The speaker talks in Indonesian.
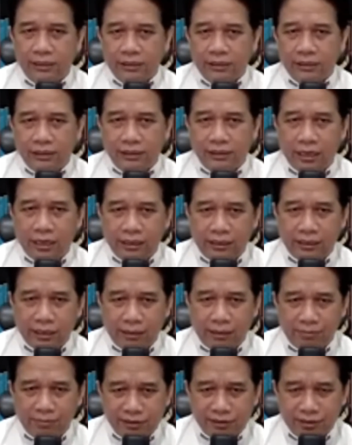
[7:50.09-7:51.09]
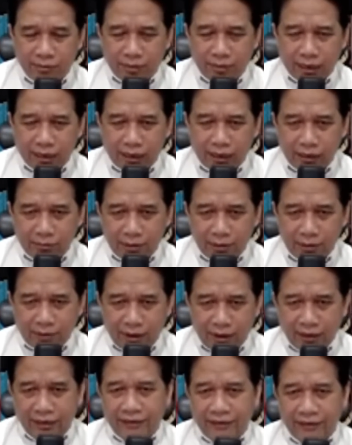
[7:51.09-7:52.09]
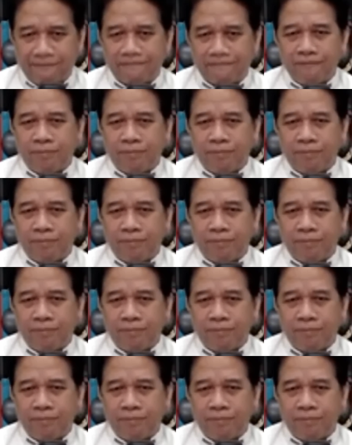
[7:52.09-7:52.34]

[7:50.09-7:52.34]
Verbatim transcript: tidak ada pencemaran nama baik,